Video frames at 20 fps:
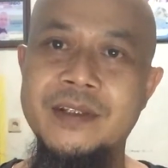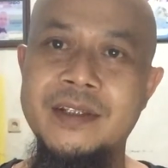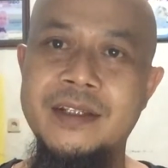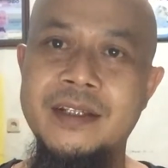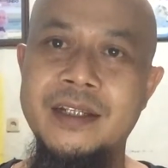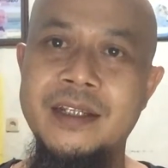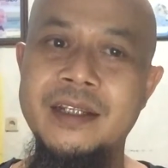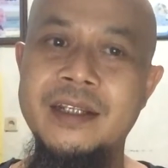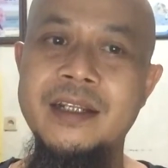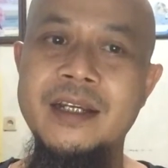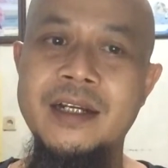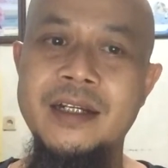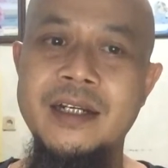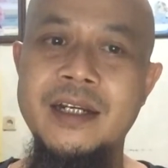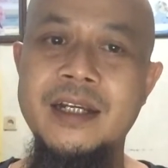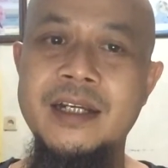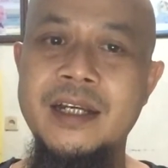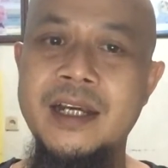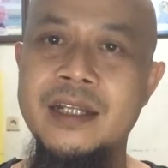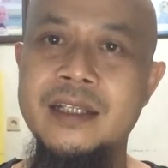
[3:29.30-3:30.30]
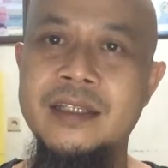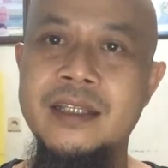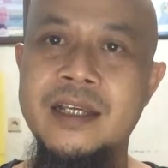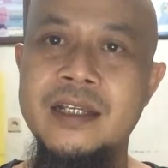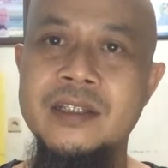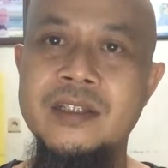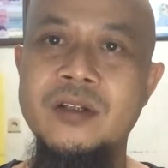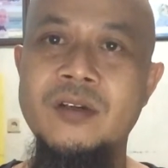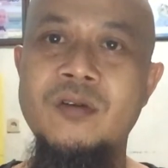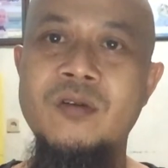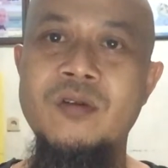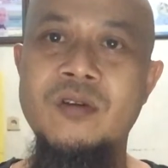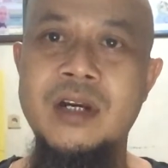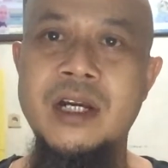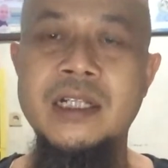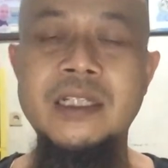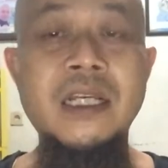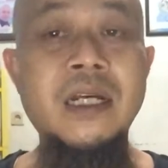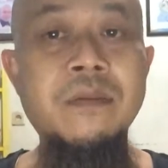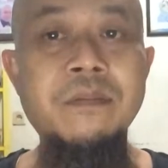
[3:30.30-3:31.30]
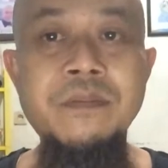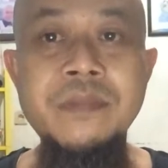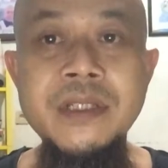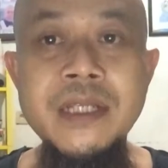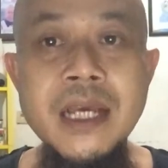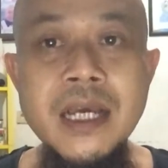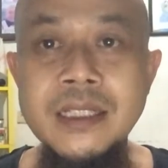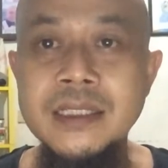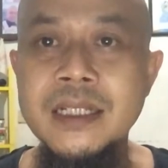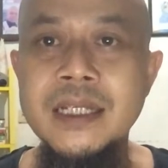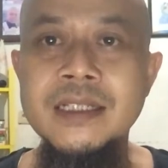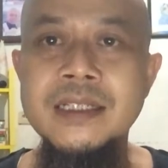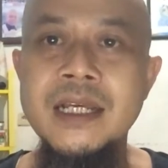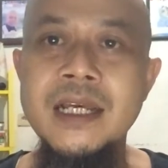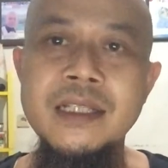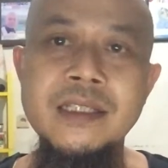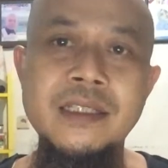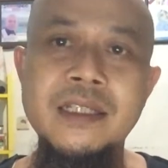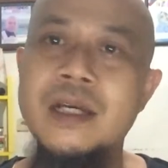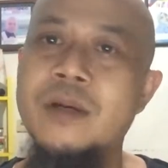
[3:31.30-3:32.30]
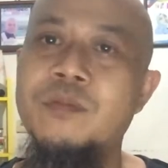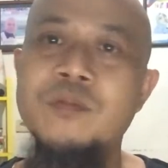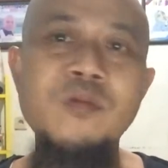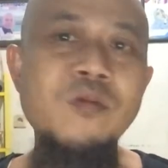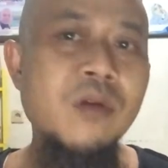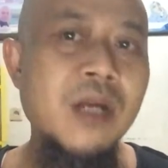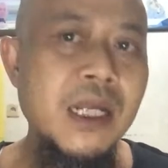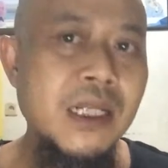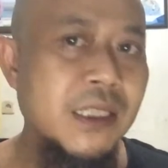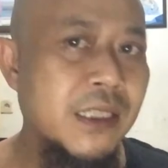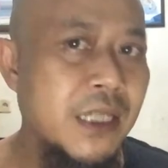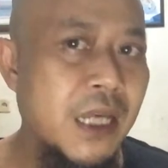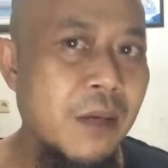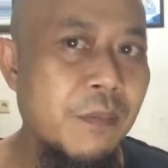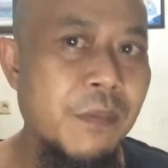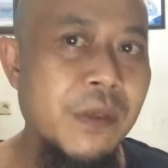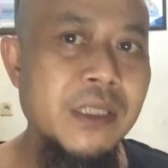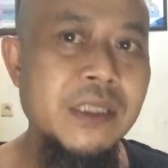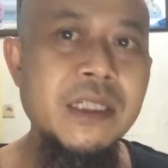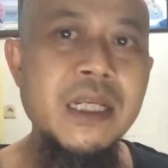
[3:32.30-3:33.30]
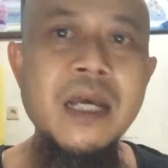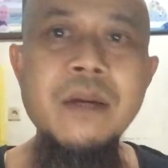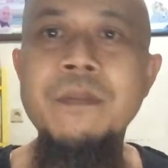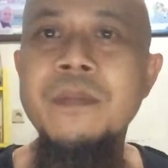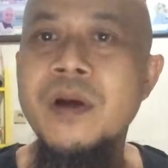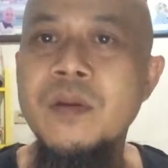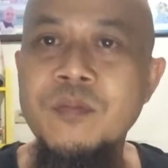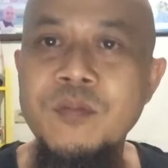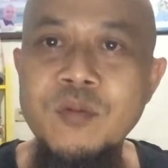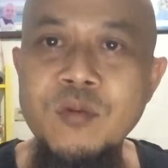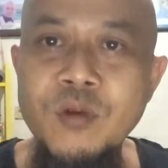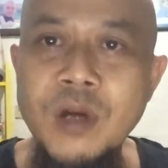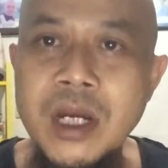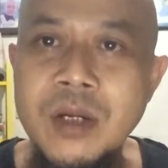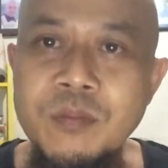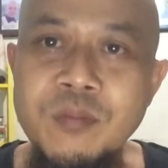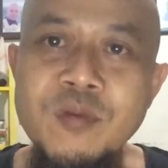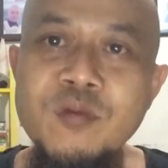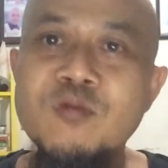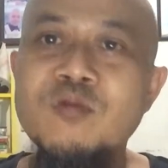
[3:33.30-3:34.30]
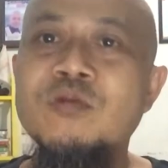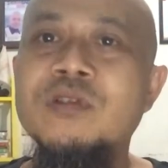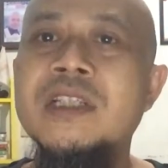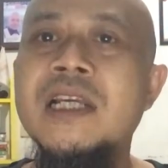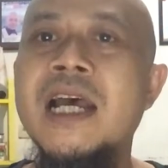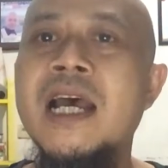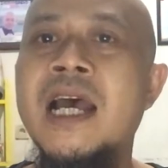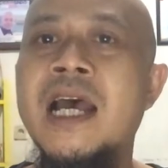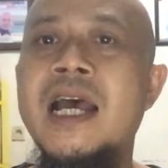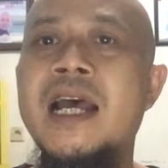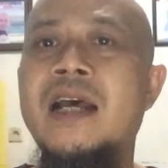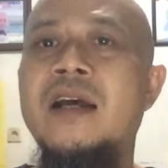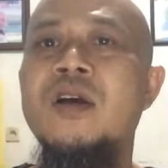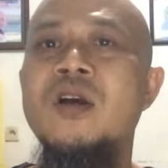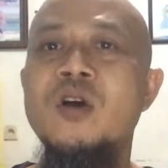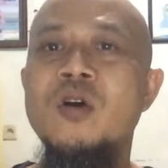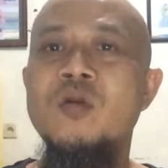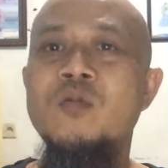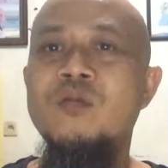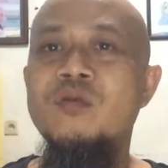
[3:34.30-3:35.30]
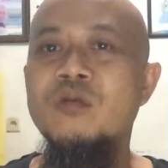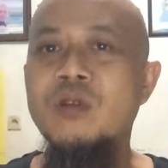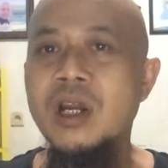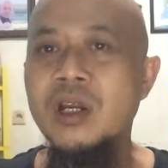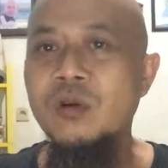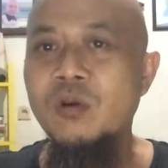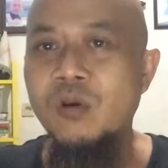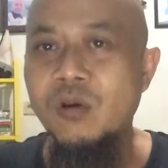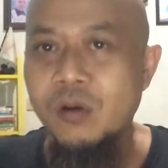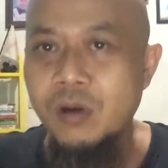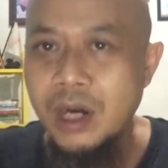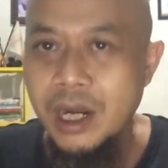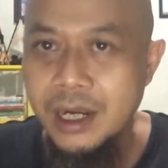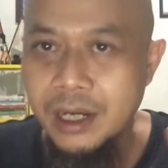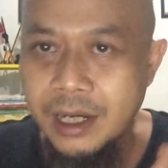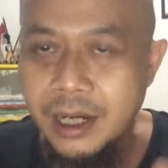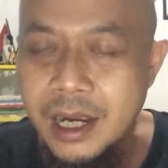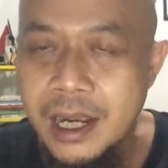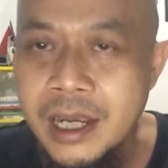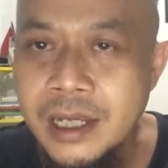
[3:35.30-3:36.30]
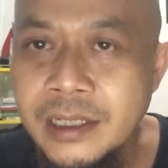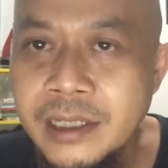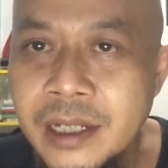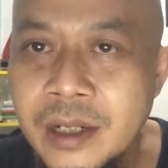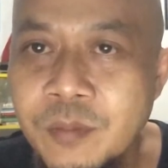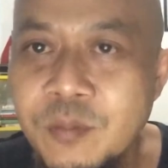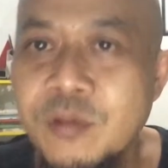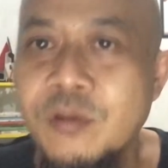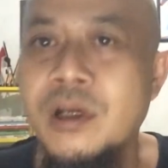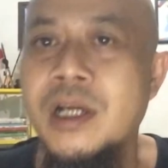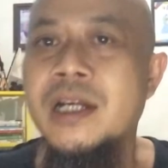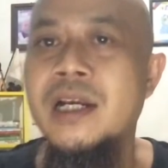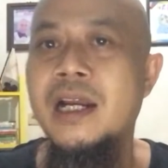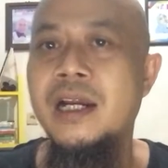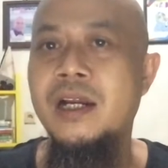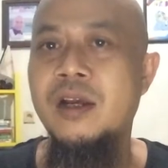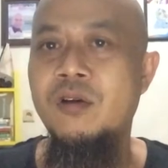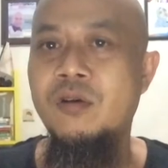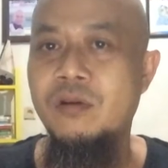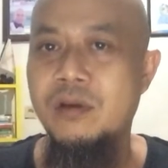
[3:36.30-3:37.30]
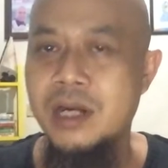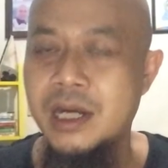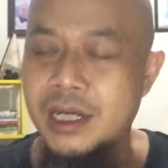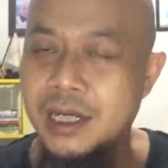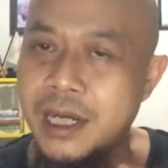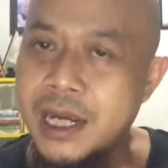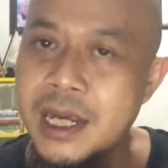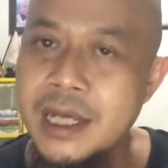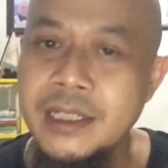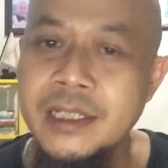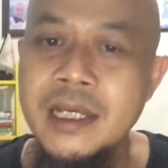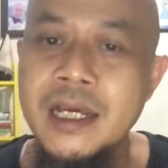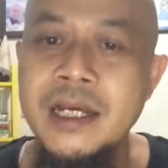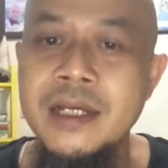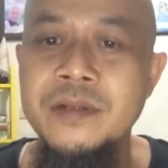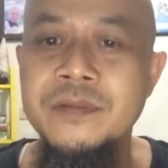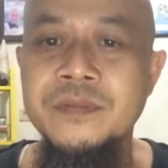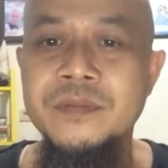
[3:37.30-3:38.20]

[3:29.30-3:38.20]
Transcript: Ini adalah kata seorang yang biasa saja, bukan siapa-siapa, bukan pengusaha, bukan orang kaya, bukan anak orang kaya.